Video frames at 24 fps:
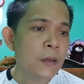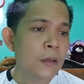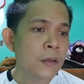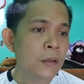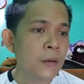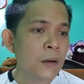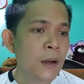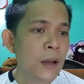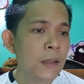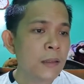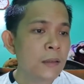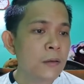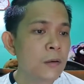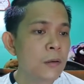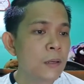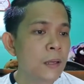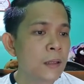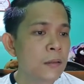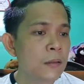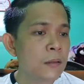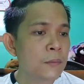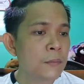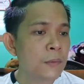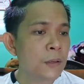Yung
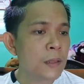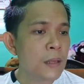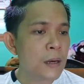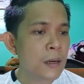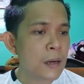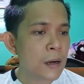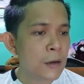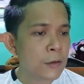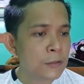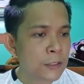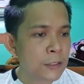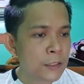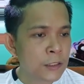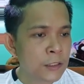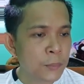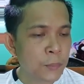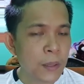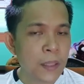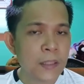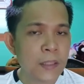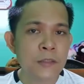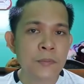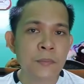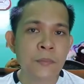uncollectible accounts
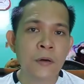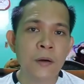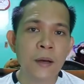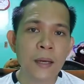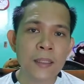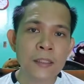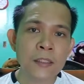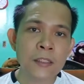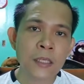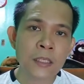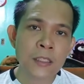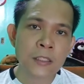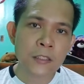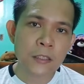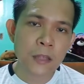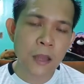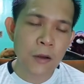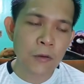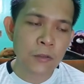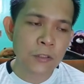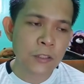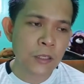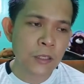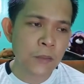expense mo ay
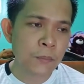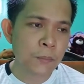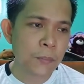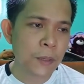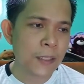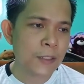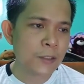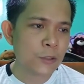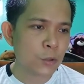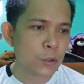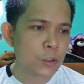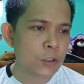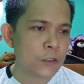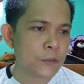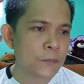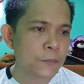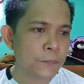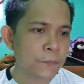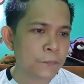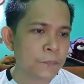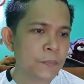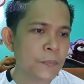6,000 pesos.